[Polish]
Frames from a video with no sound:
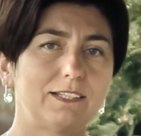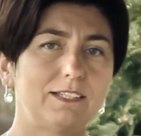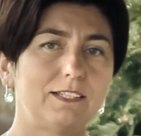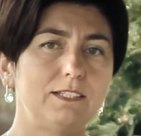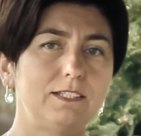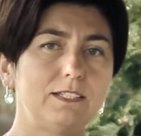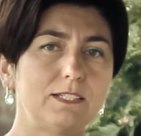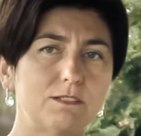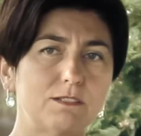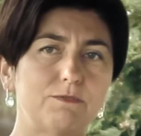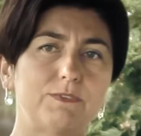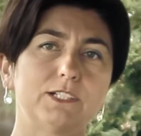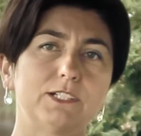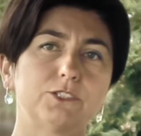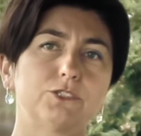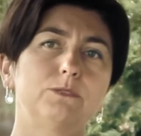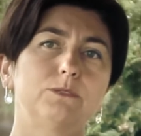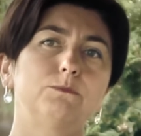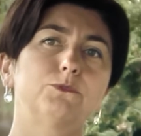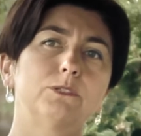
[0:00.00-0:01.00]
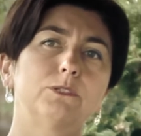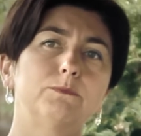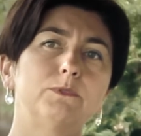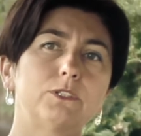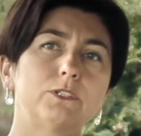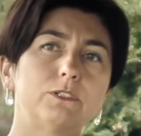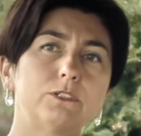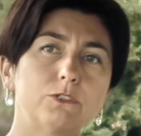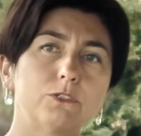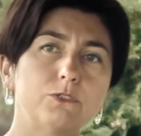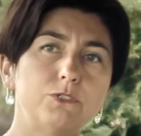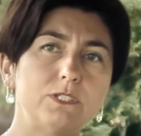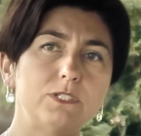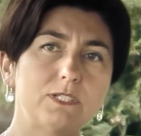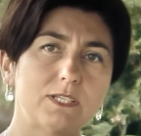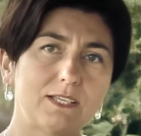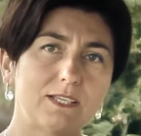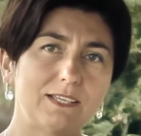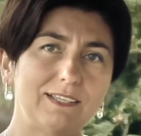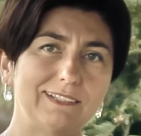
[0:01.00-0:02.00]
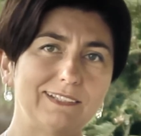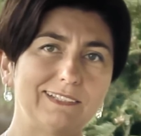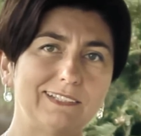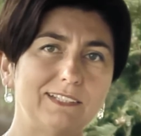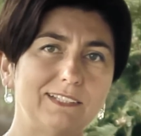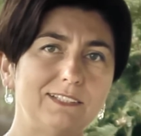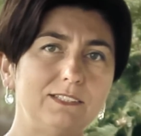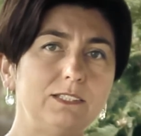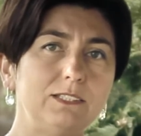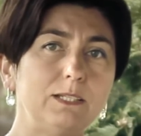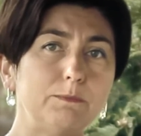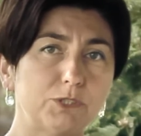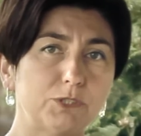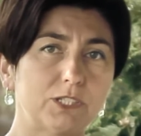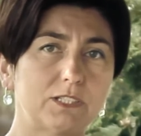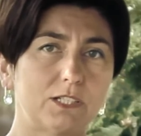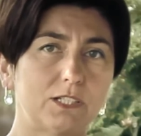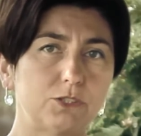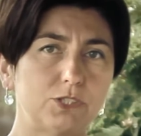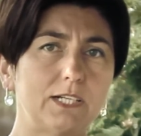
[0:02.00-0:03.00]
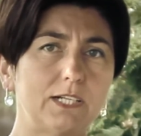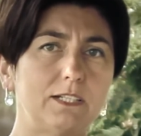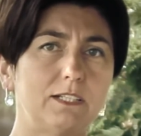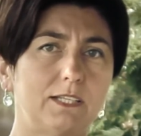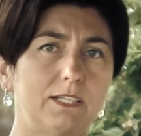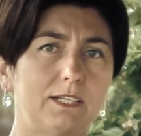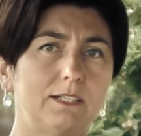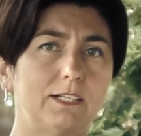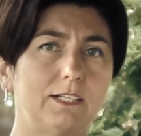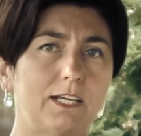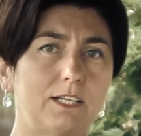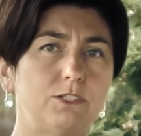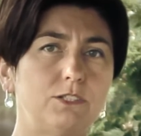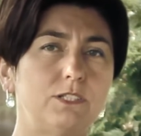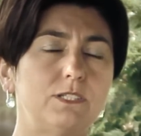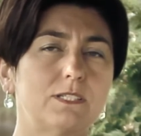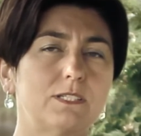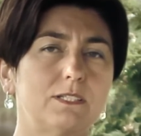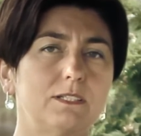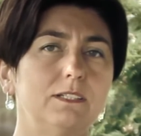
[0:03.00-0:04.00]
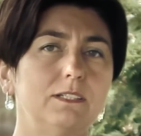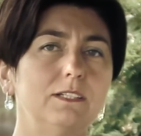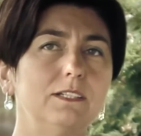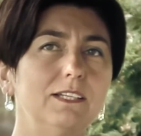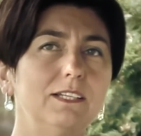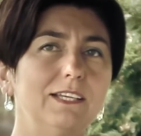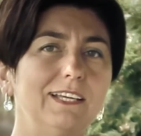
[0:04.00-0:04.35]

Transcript: I jest ważnym, żeby rodzice e, nie przekraczali tej granicy,